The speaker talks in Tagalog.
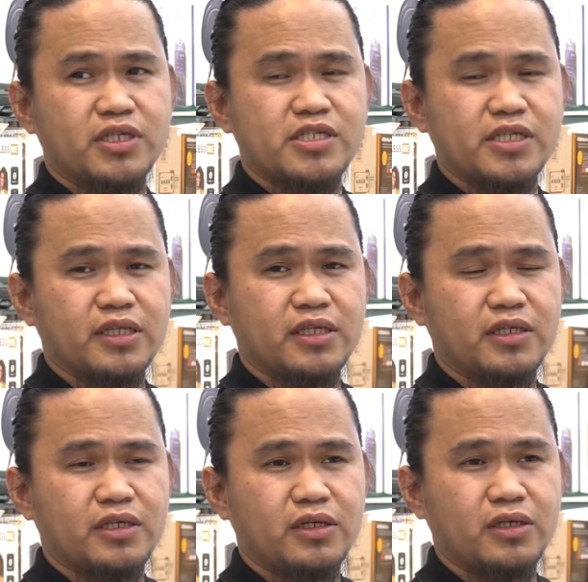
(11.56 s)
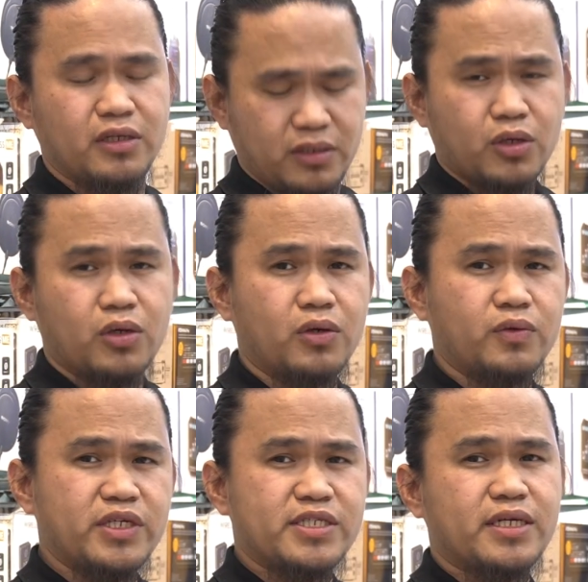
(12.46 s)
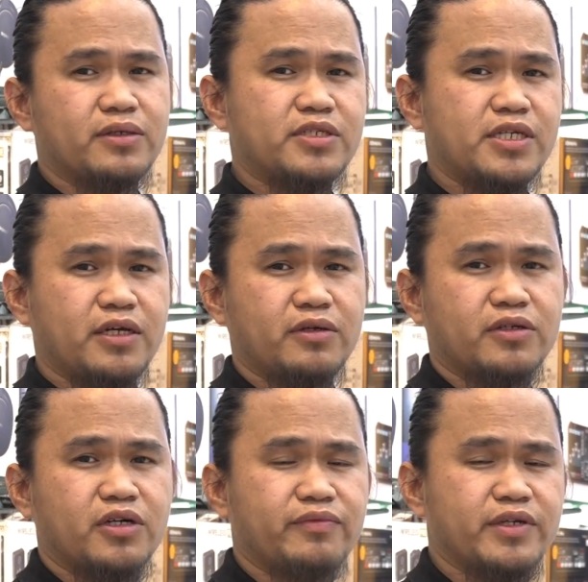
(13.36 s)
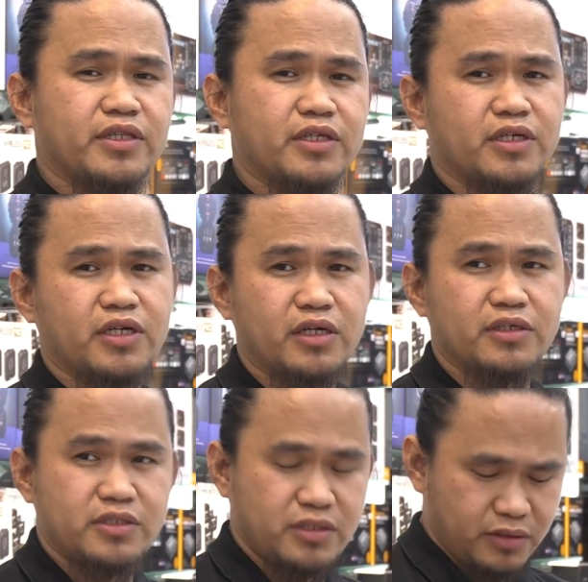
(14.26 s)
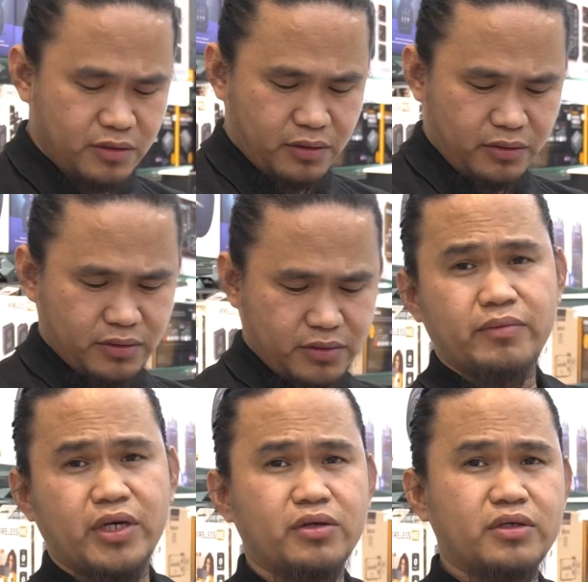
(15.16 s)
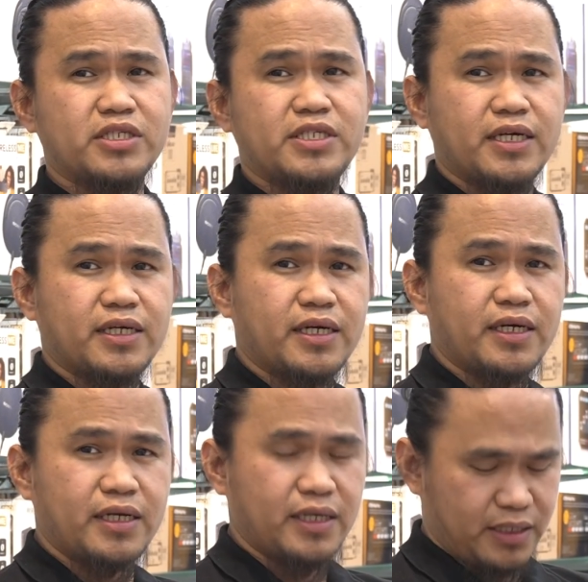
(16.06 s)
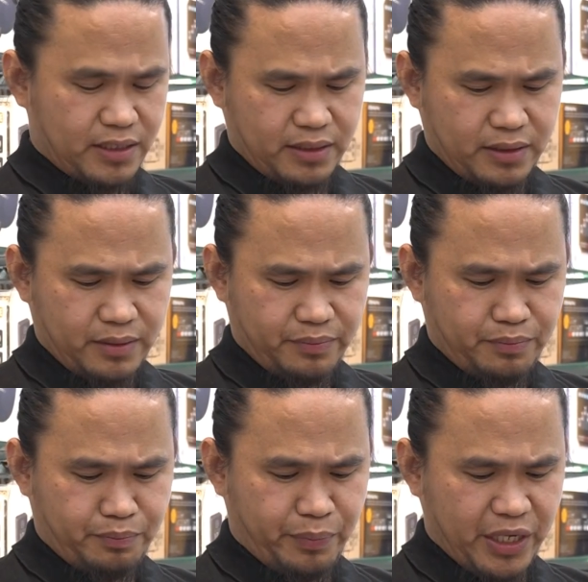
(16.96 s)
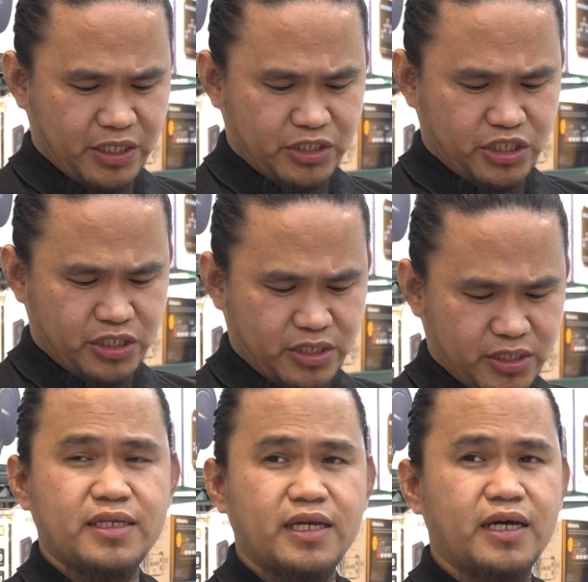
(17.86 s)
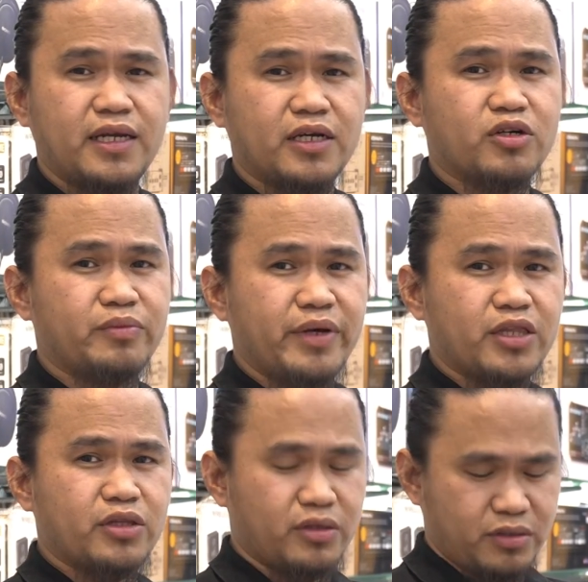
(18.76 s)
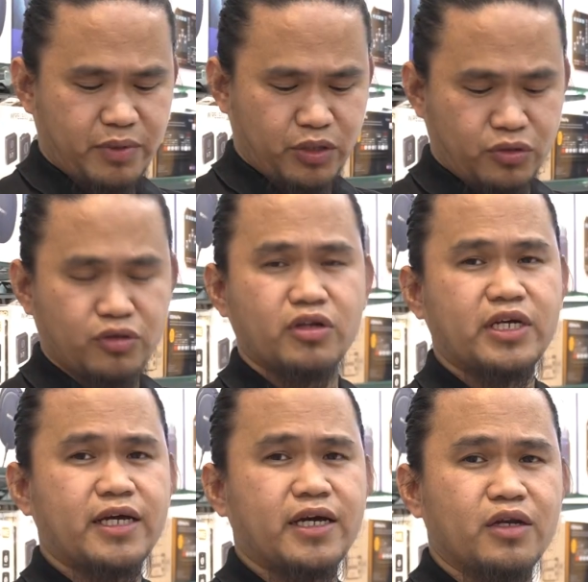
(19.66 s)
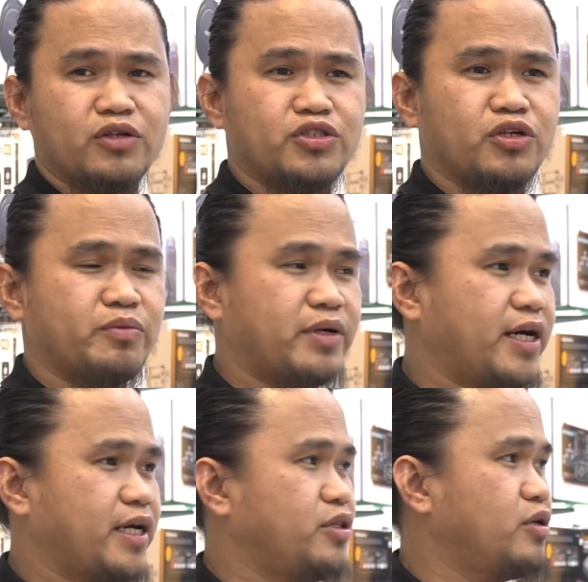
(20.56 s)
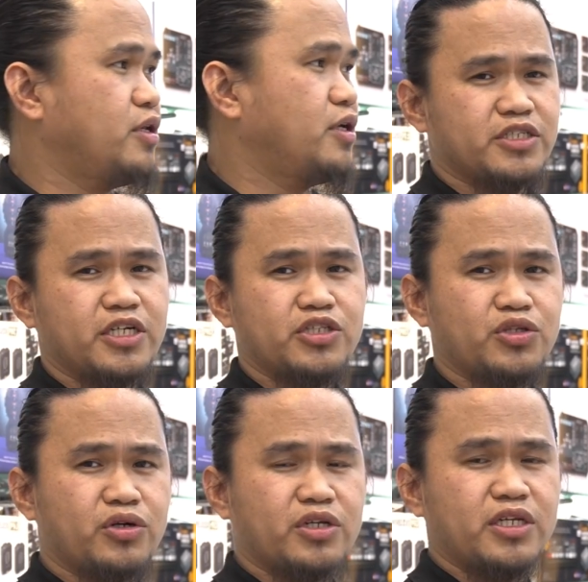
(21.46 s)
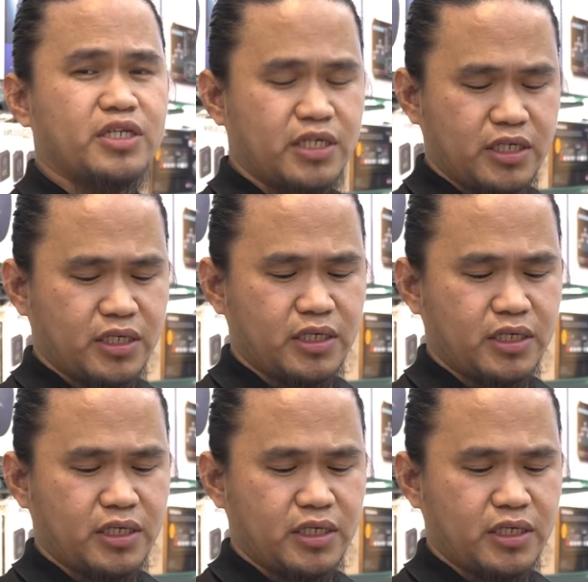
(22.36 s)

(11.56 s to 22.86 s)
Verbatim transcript: recently ni Chloe San Jose, yung girlfriend ni Carlos Yulo. Merong isang uh, page na nagkomento patungkol kay Carlos Yulo mga idol. Sa story ni